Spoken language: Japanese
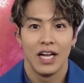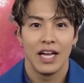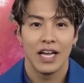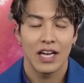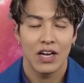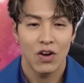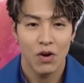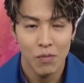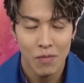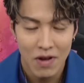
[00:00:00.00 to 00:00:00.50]

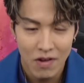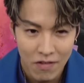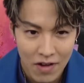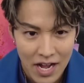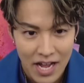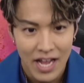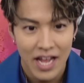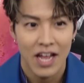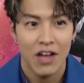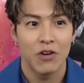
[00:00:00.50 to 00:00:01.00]
えー、こんばん
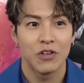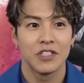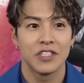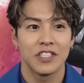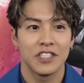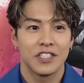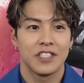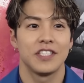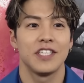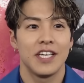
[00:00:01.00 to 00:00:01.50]
は、えー、本
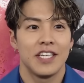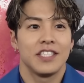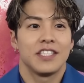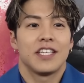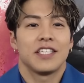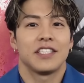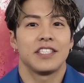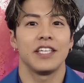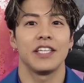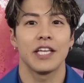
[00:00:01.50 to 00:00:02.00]
日出演
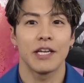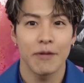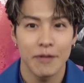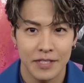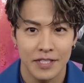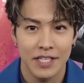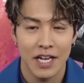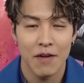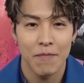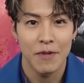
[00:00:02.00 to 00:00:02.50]
させていただき
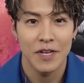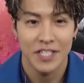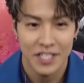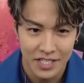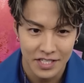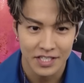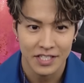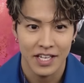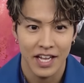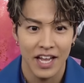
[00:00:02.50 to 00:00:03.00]
ますザランページ
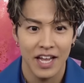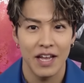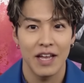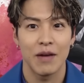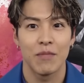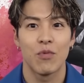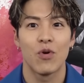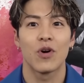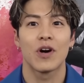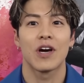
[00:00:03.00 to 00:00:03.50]
です、
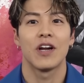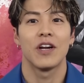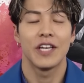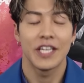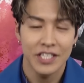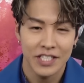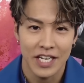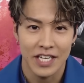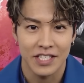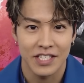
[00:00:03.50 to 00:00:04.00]
えー、ボーカルの
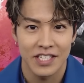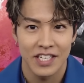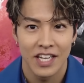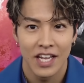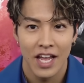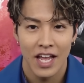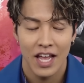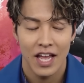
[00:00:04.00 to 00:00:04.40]
りくです、